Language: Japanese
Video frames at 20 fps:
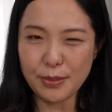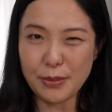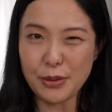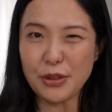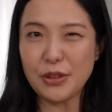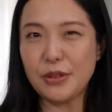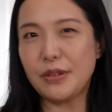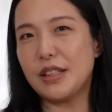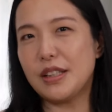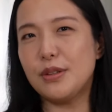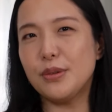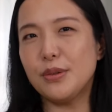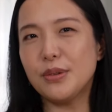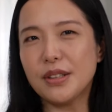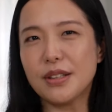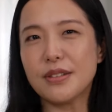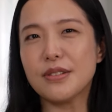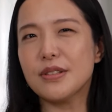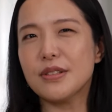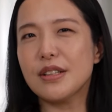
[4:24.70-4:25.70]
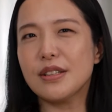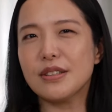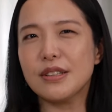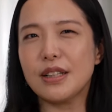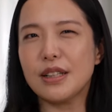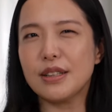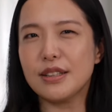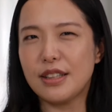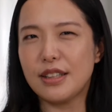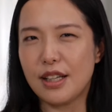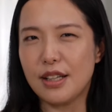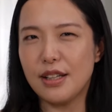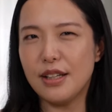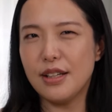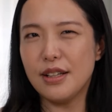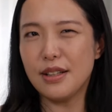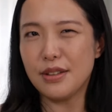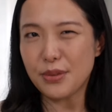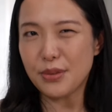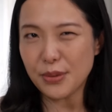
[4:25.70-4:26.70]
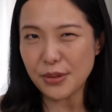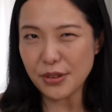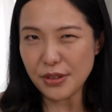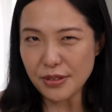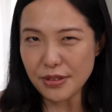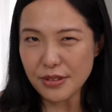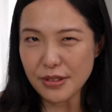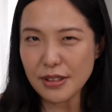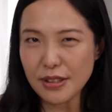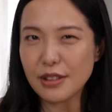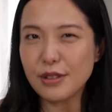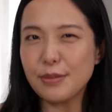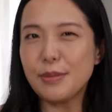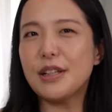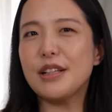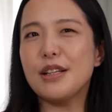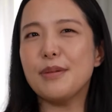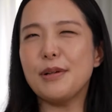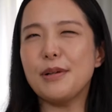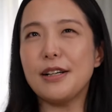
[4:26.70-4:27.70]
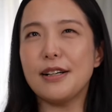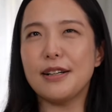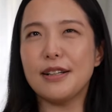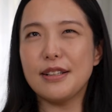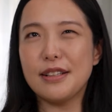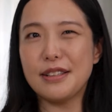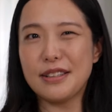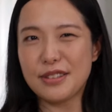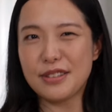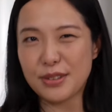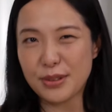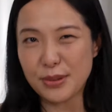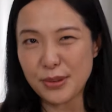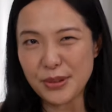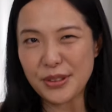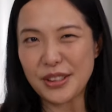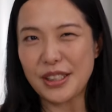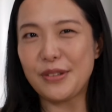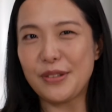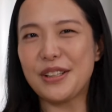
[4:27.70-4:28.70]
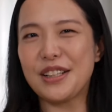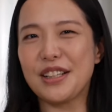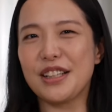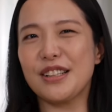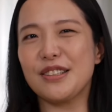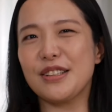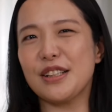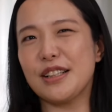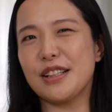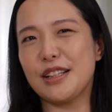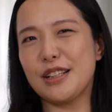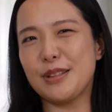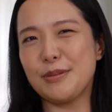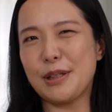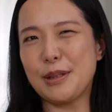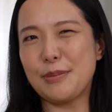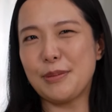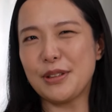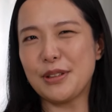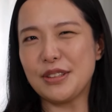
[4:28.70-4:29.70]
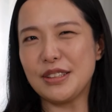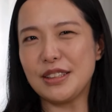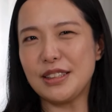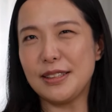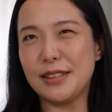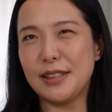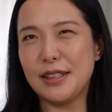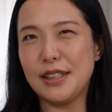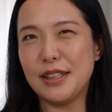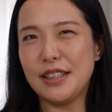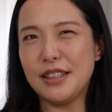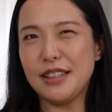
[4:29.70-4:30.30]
ものにはいろんな数学があってそういう数学もあればすごく柔らかく考える場合もあるし